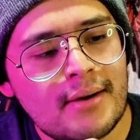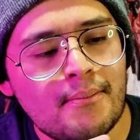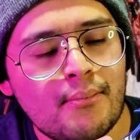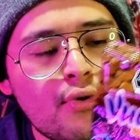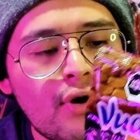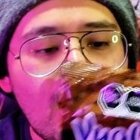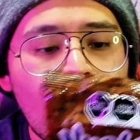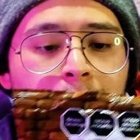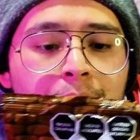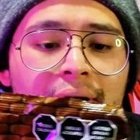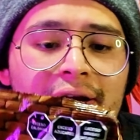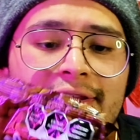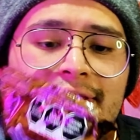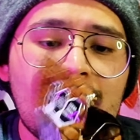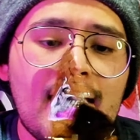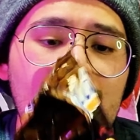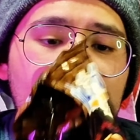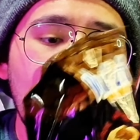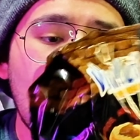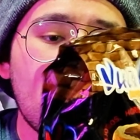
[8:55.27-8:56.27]
por la parte
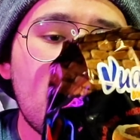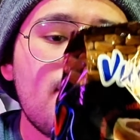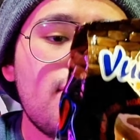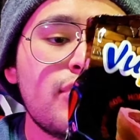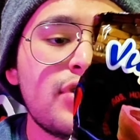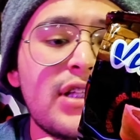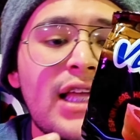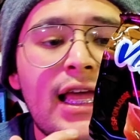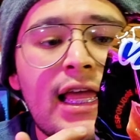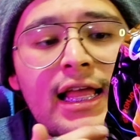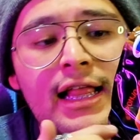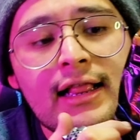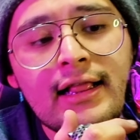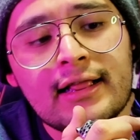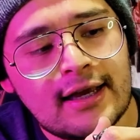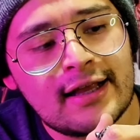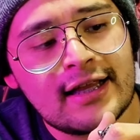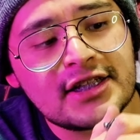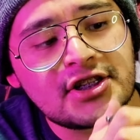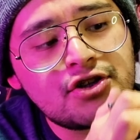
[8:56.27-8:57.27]
de acá vemos
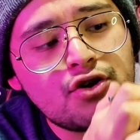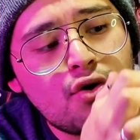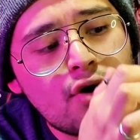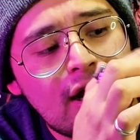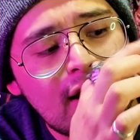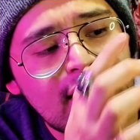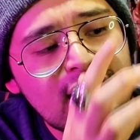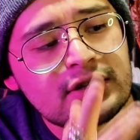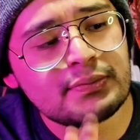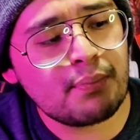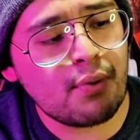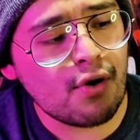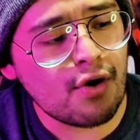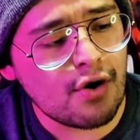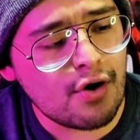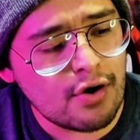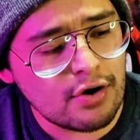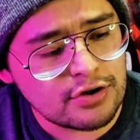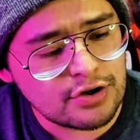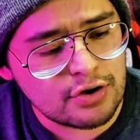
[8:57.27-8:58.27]
el eslogan
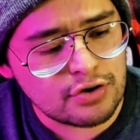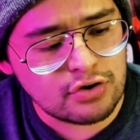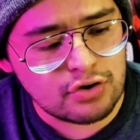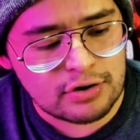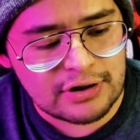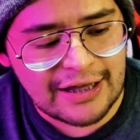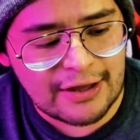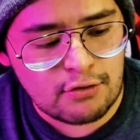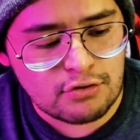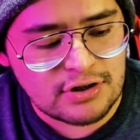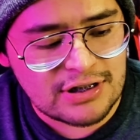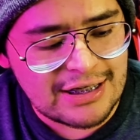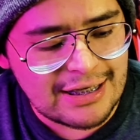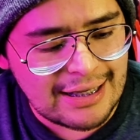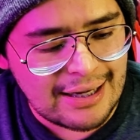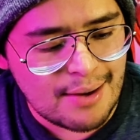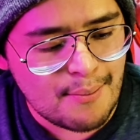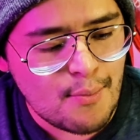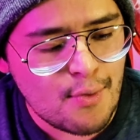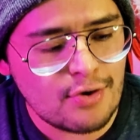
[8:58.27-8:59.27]
esponjosos, horneados y
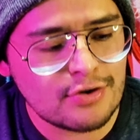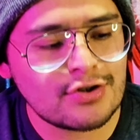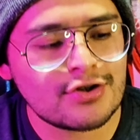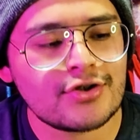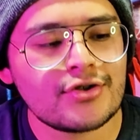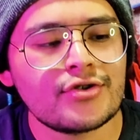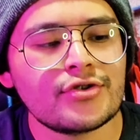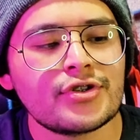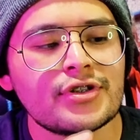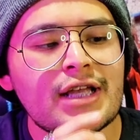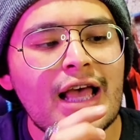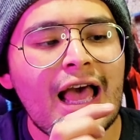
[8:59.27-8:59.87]
cremosos,